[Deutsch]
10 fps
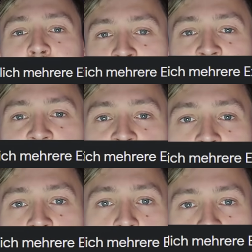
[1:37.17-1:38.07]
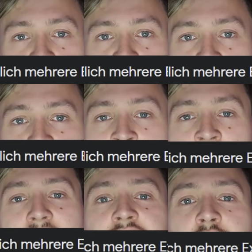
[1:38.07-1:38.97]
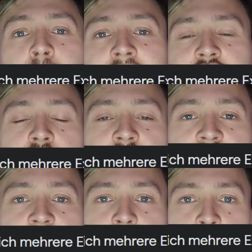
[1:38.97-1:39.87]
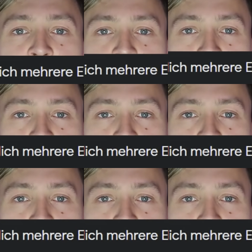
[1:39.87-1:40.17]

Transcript: Menschen in Deutschland einem Exorzismus